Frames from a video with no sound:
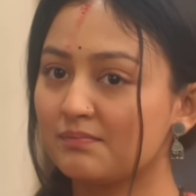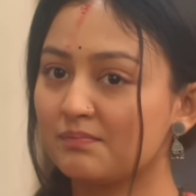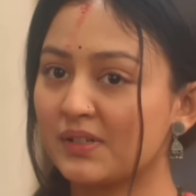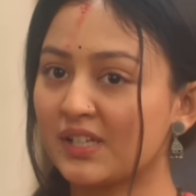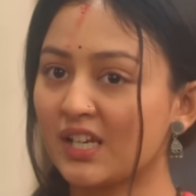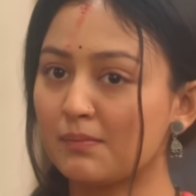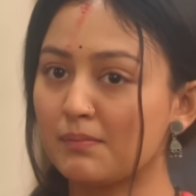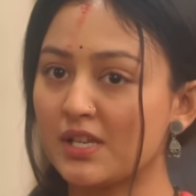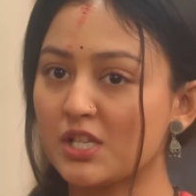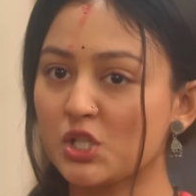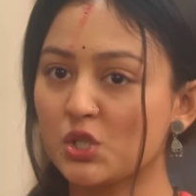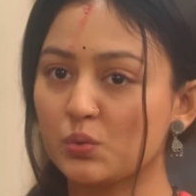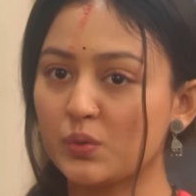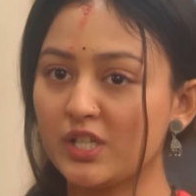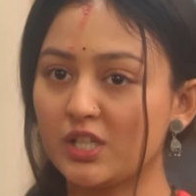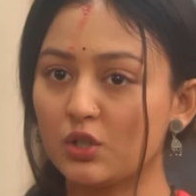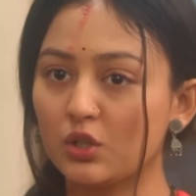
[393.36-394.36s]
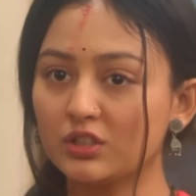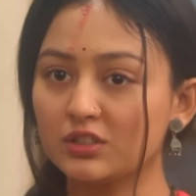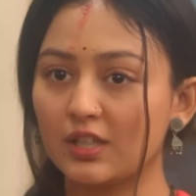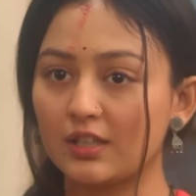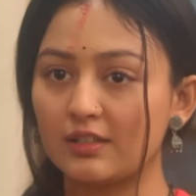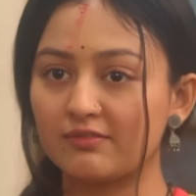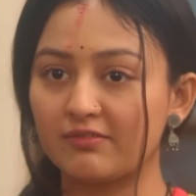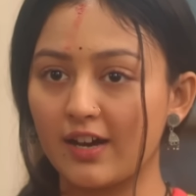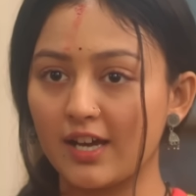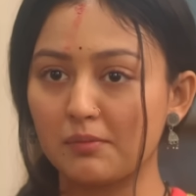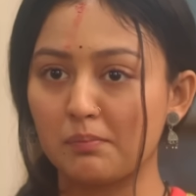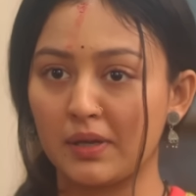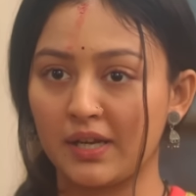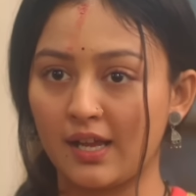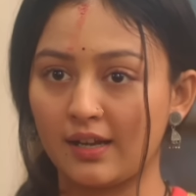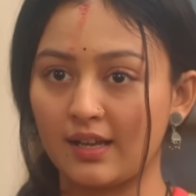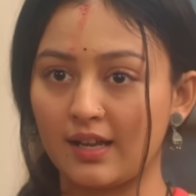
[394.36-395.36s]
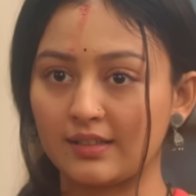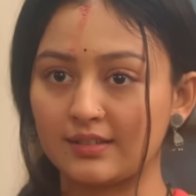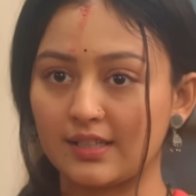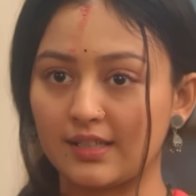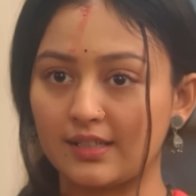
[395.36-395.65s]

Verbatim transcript: पर हमें सुई को तलवार बनाना आता